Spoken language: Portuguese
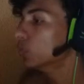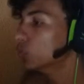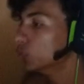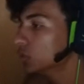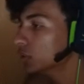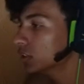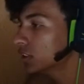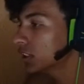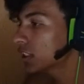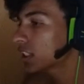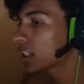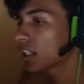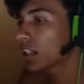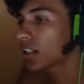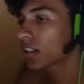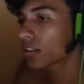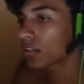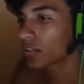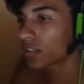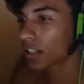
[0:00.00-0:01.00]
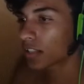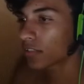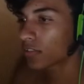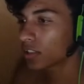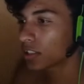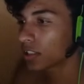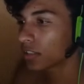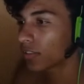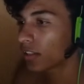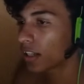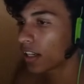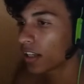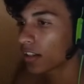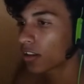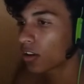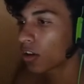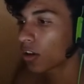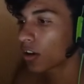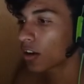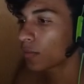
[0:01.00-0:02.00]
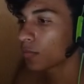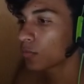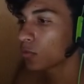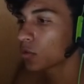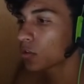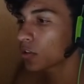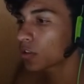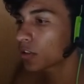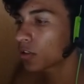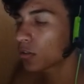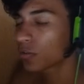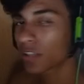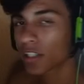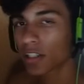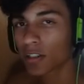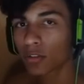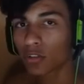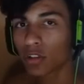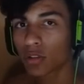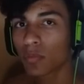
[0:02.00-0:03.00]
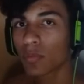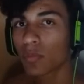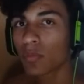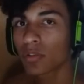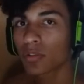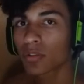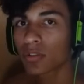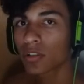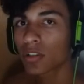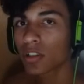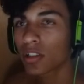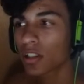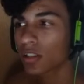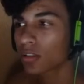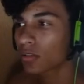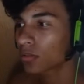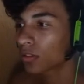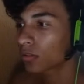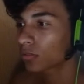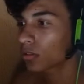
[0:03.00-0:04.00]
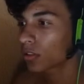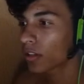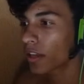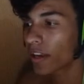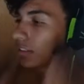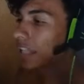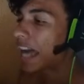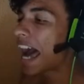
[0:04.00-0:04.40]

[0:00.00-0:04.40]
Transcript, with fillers: música, onde é que você vai lá e coloca música, onde é que eu tomo muitos direitos autorais.